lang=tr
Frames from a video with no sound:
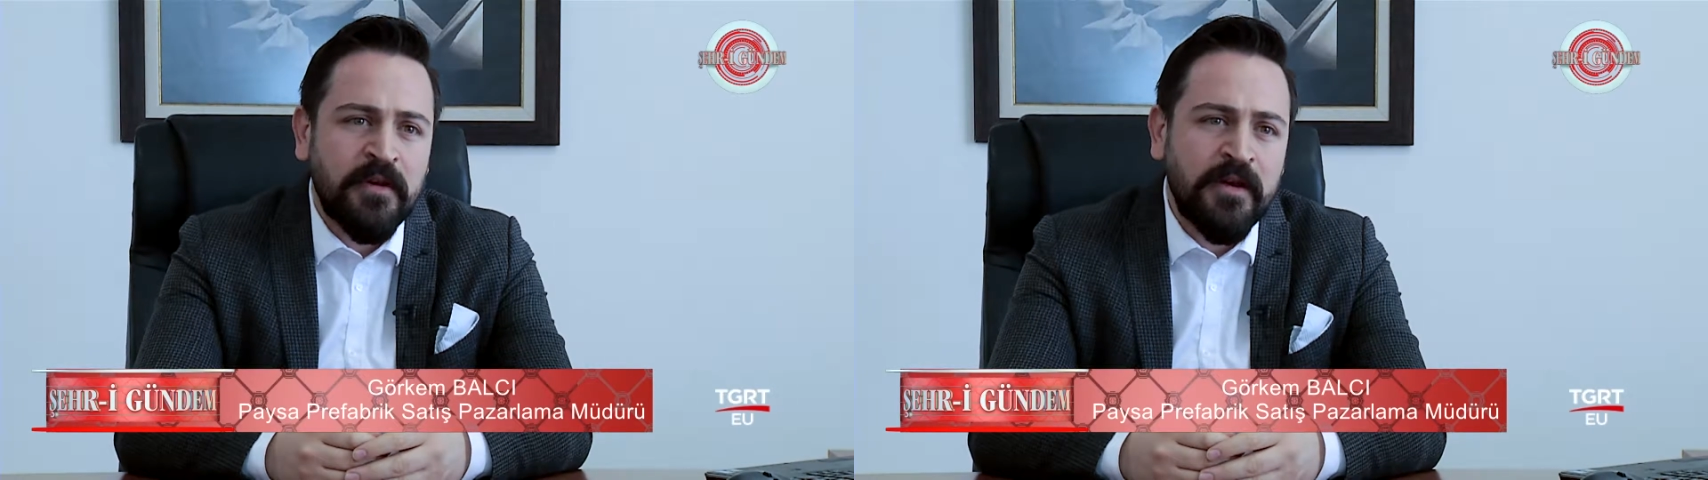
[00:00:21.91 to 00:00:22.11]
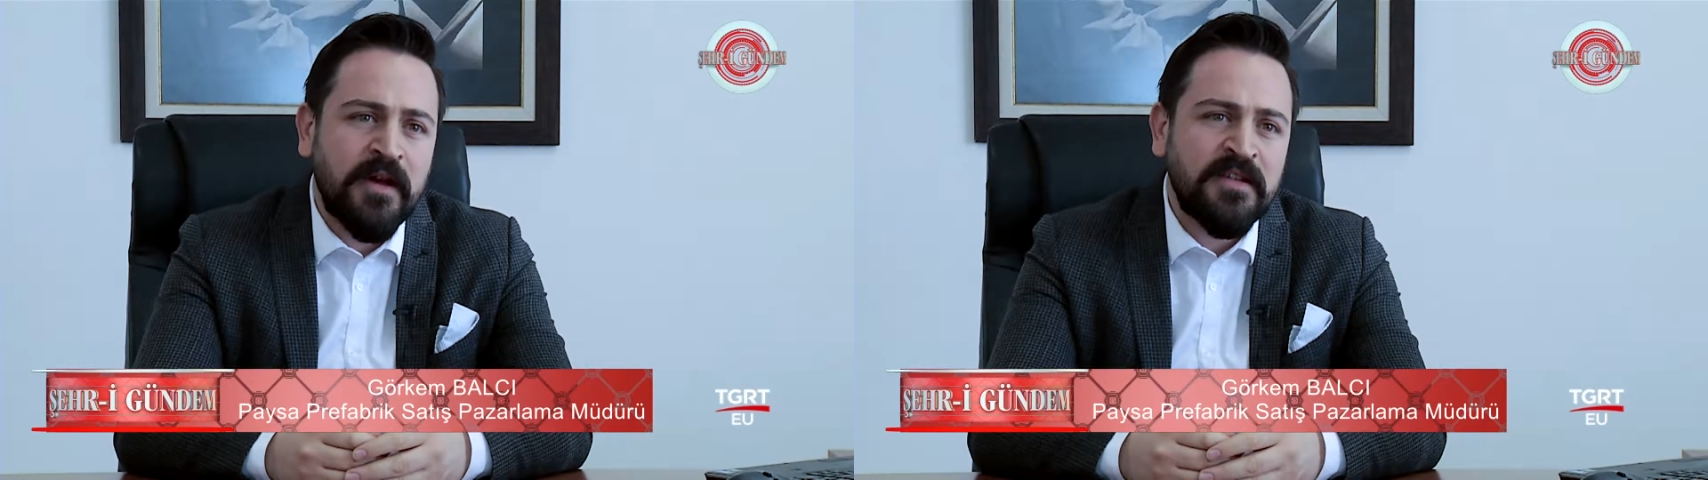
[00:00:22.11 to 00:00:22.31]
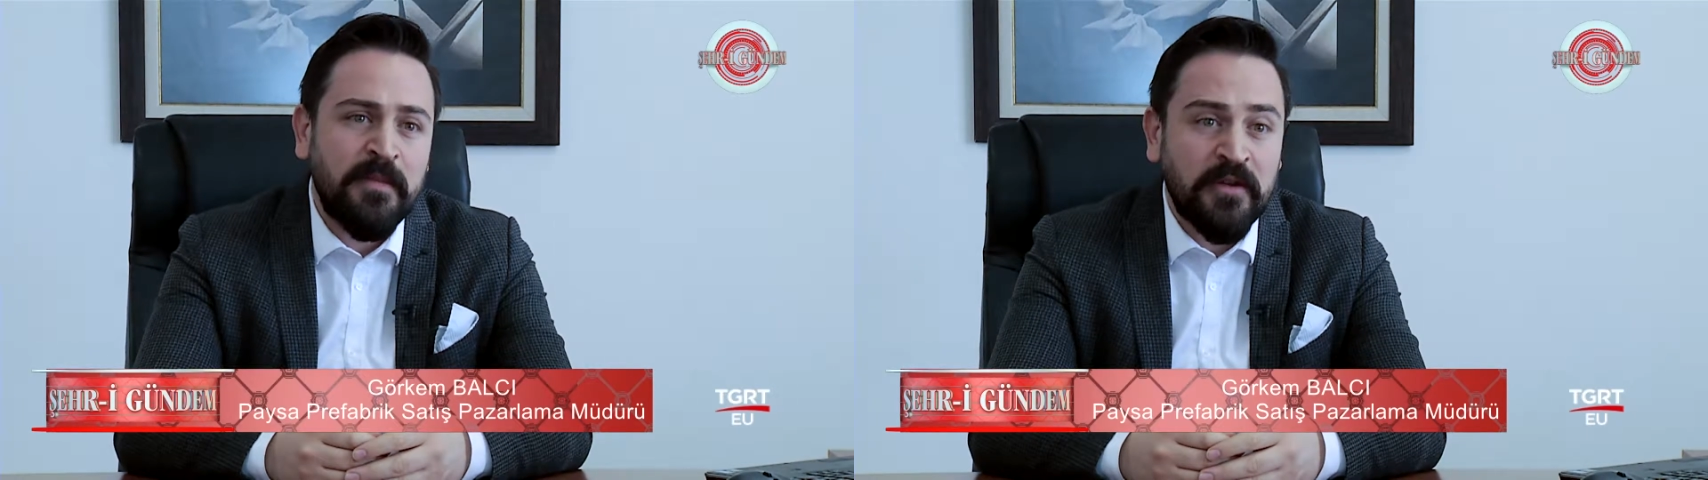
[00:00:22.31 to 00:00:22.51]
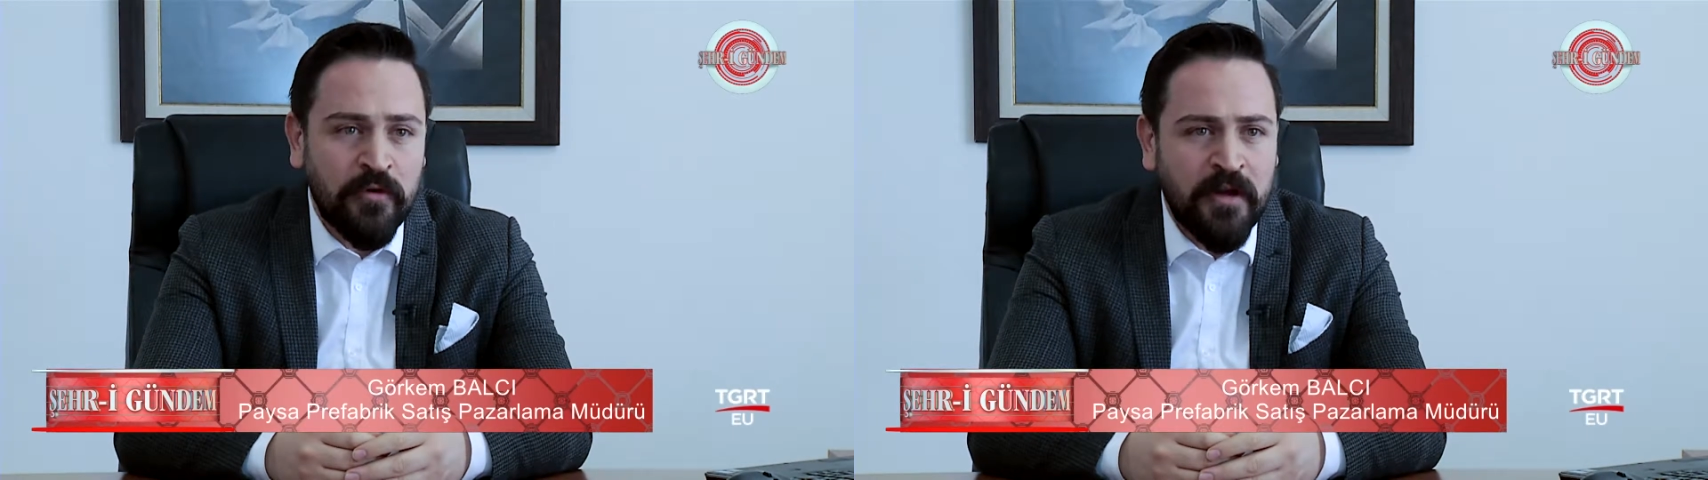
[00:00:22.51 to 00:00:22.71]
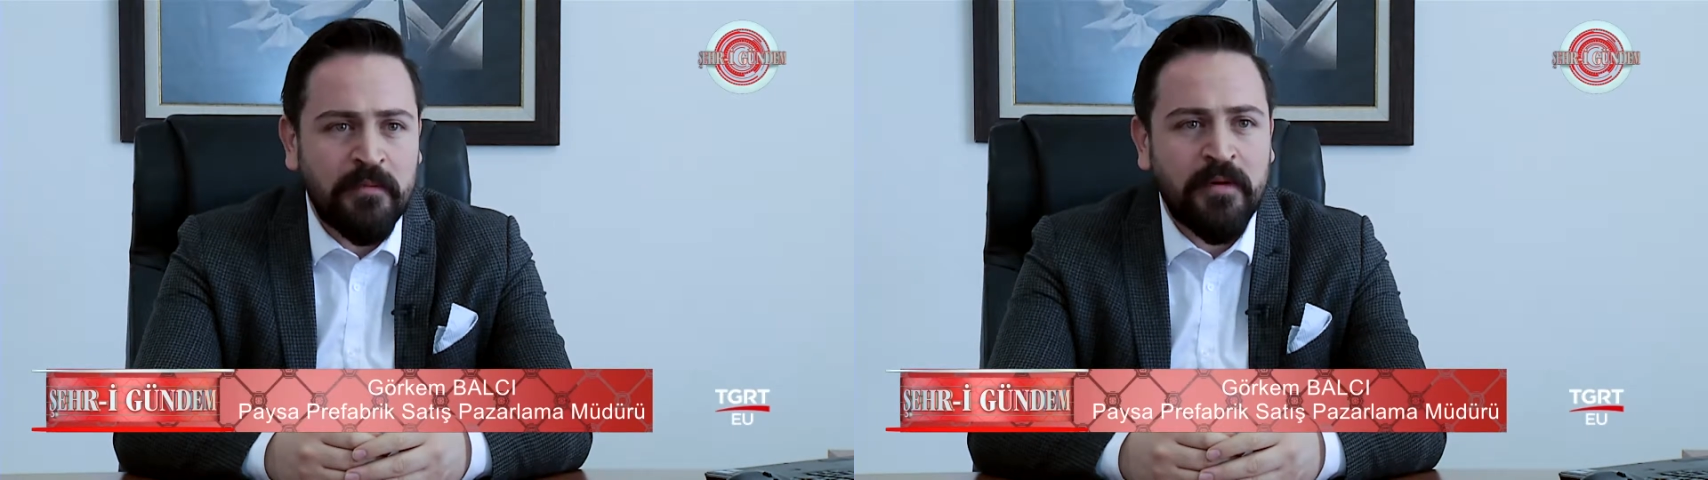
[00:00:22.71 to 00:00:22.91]
prekast
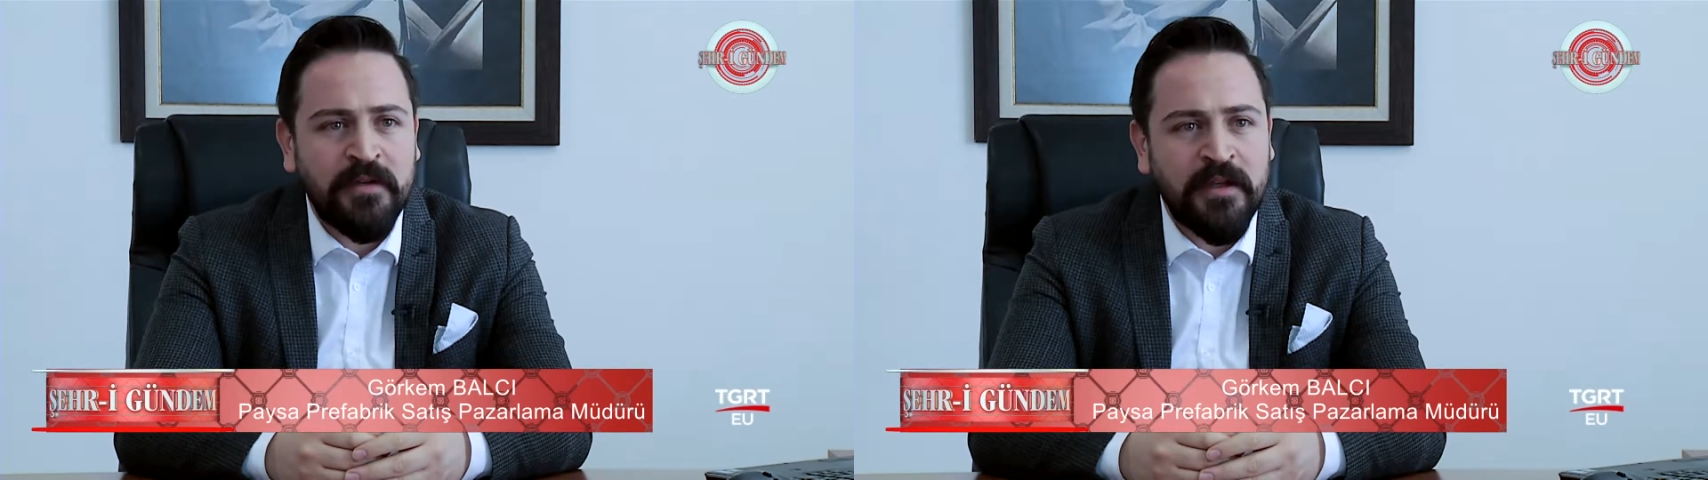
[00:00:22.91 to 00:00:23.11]
betonarme